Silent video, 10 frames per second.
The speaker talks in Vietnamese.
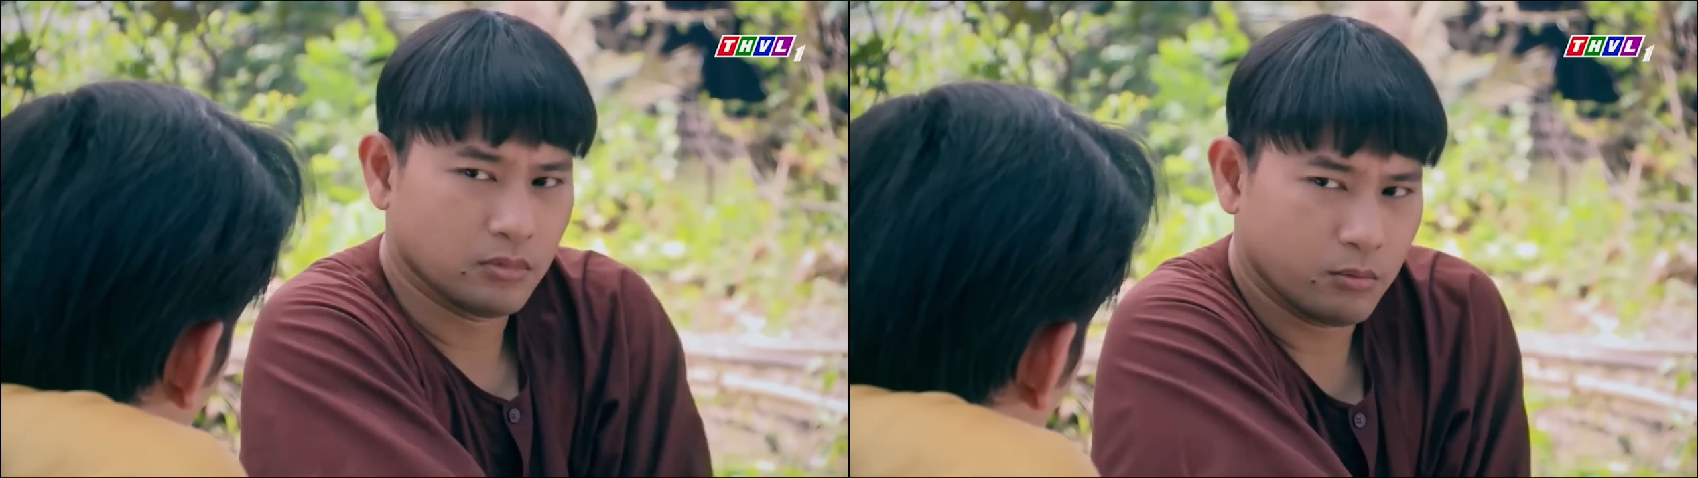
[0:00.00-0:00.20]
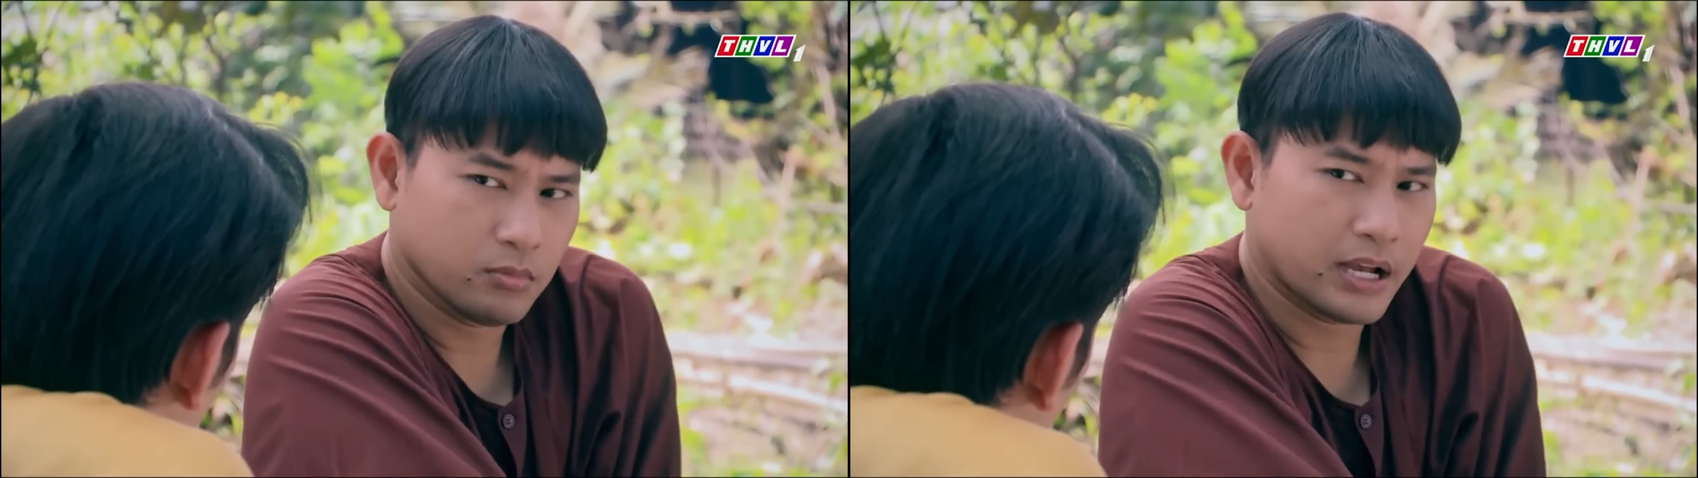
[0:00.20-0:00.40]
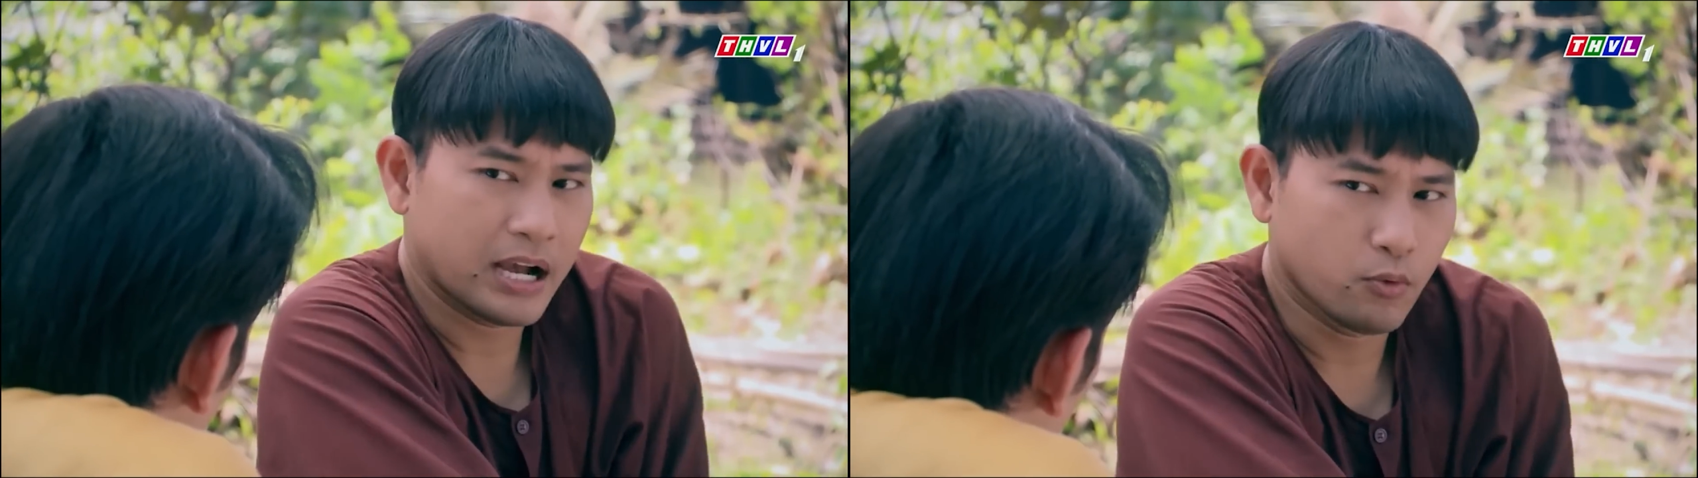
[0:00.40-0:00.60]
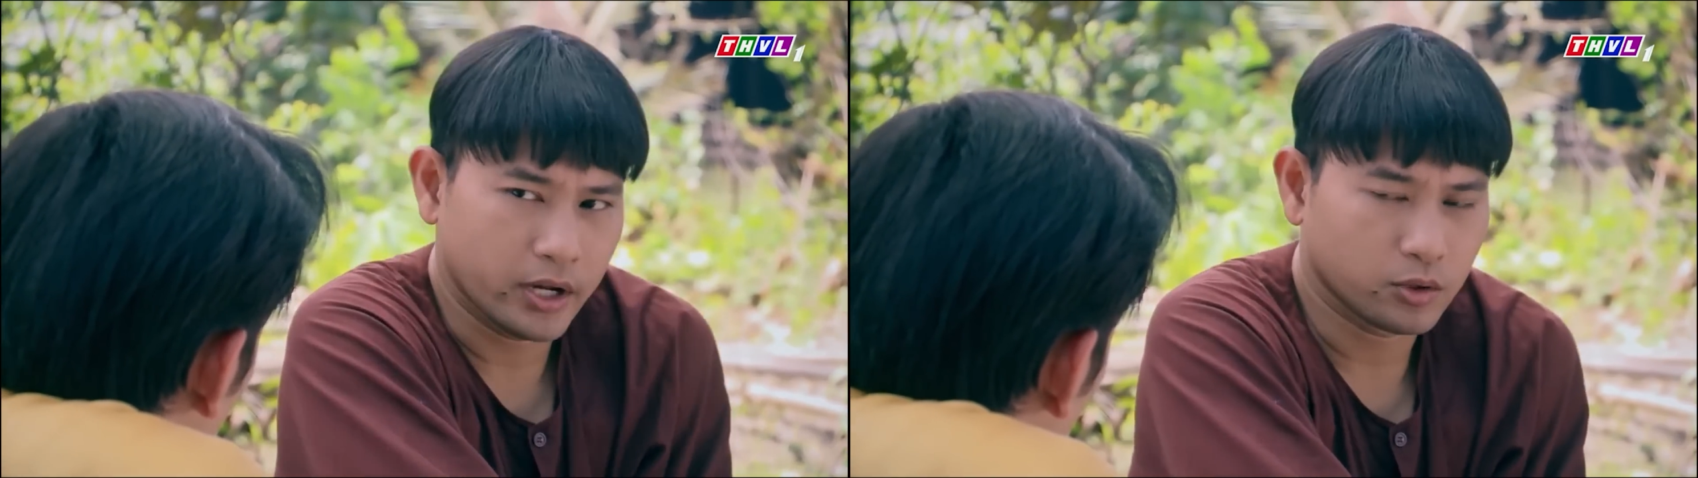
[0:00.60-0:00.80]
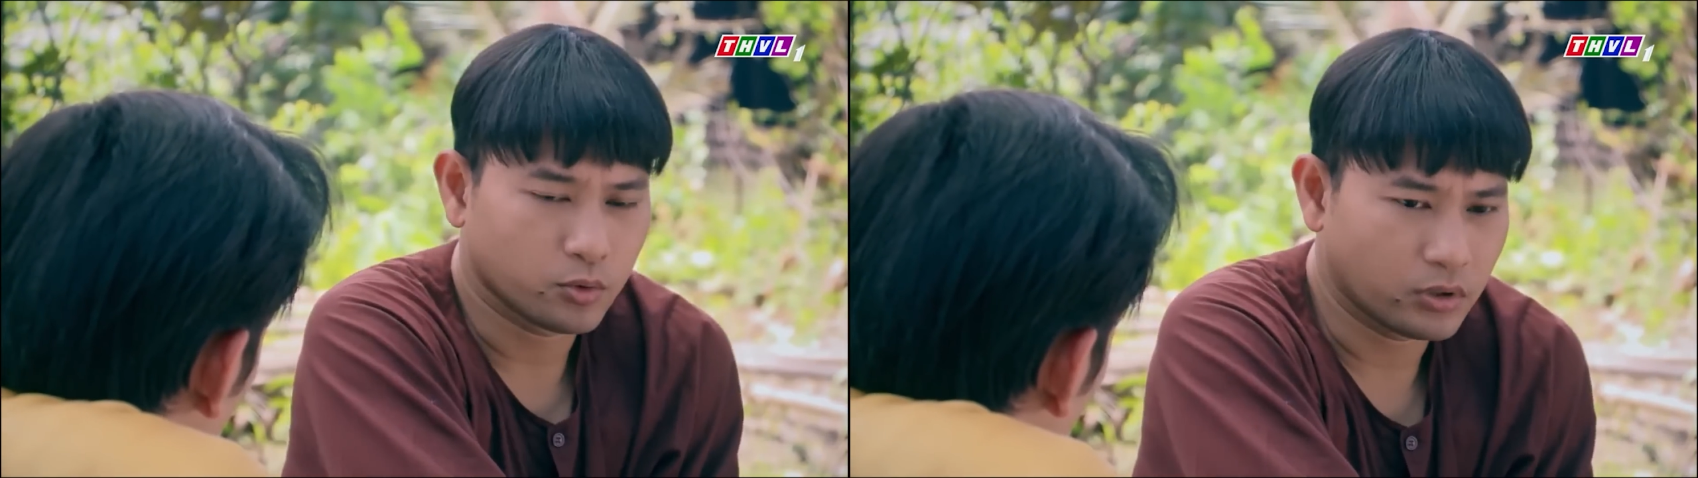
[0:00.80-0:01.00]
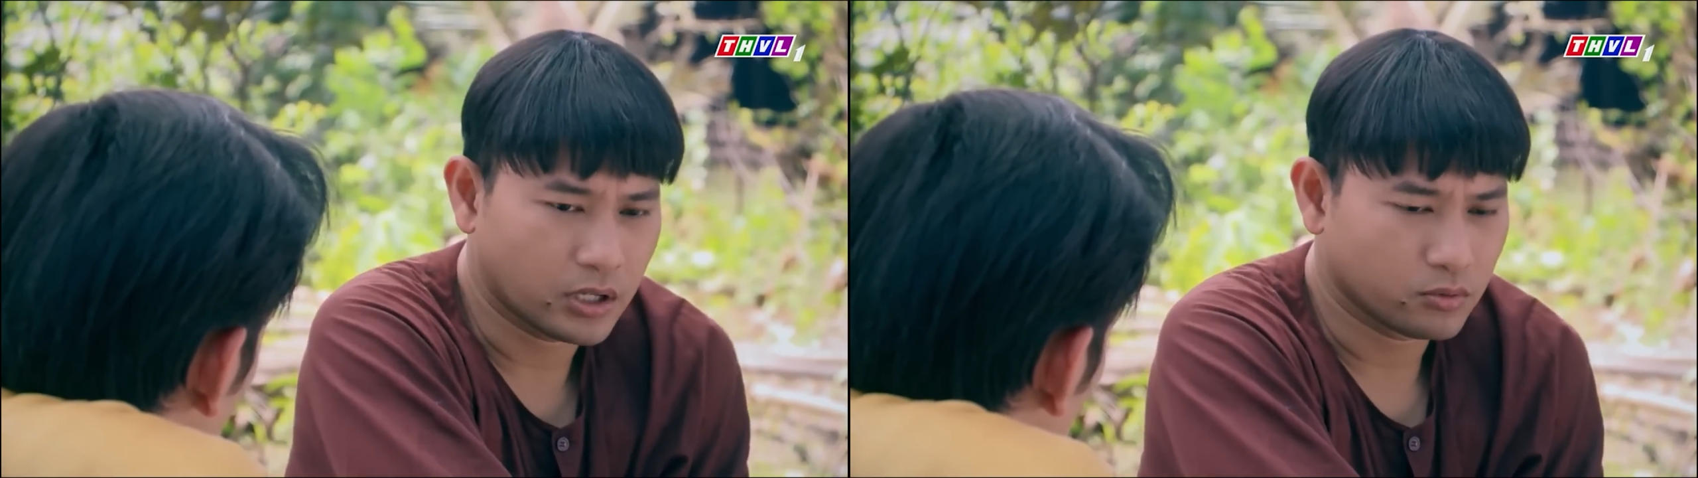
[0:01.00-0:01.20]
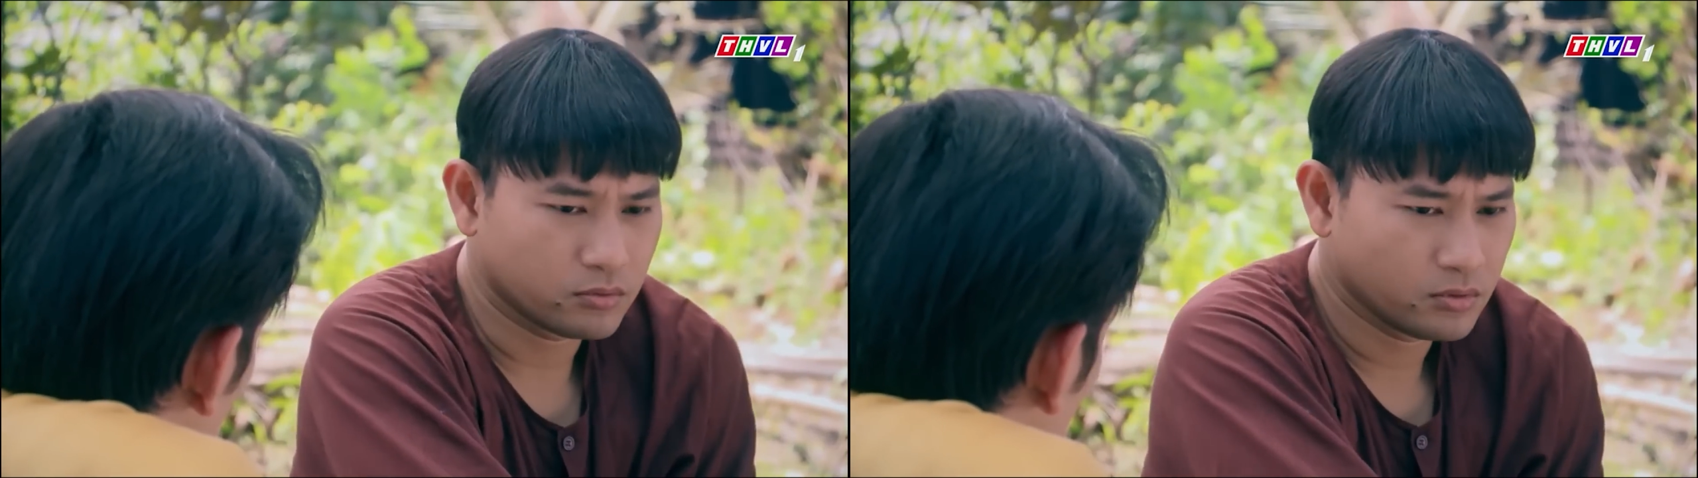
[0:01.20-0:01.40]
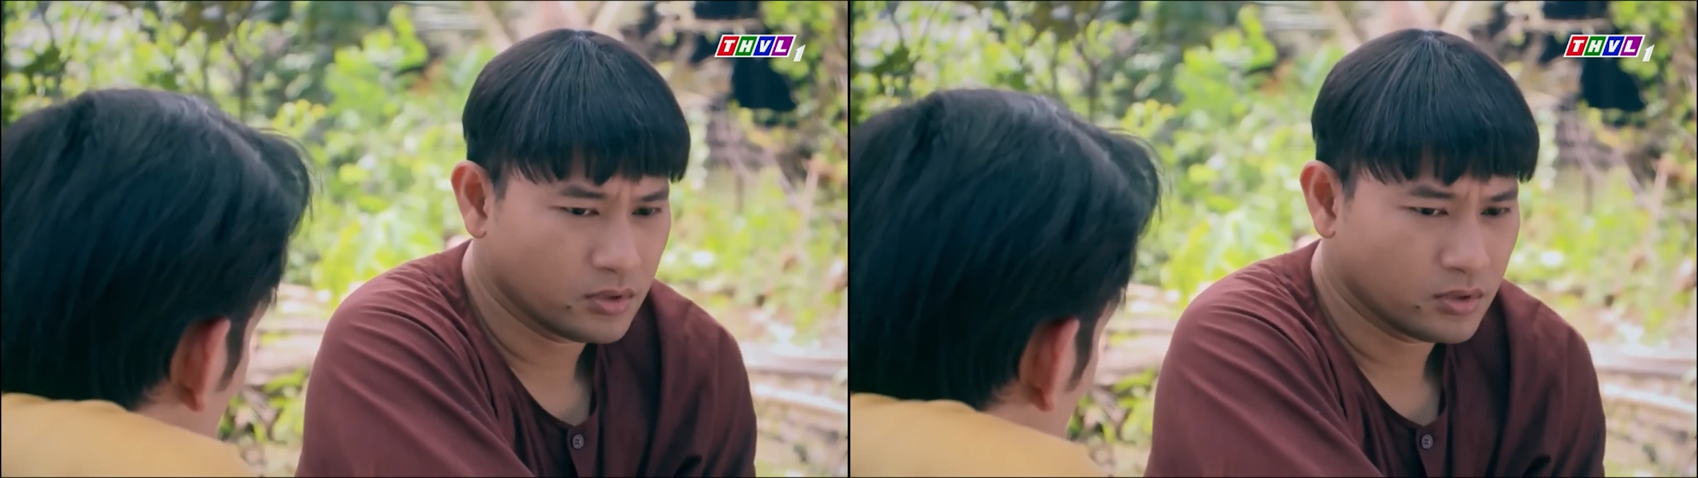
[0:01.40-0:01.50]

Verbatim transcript: không có gả quệ cho tôi đâu